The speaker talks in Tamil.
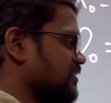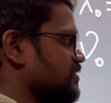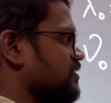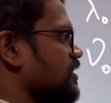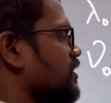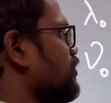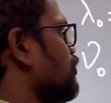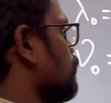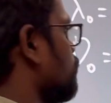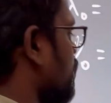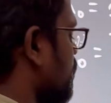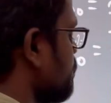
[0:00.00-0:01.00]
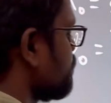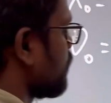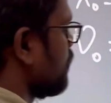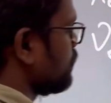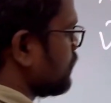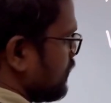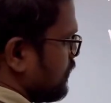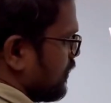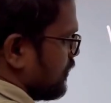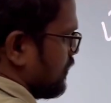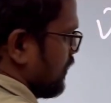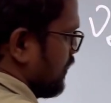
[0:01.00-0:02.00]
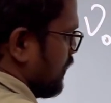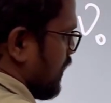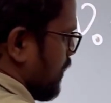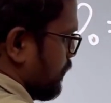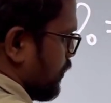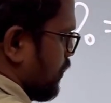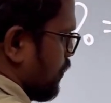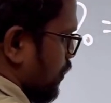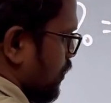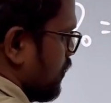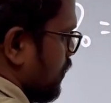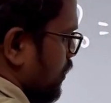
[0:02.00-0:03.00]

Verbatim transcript: எக்ஸ்ரே டியூப்பில் ஸோ அந்த இடத்துல லேம்டா நாட்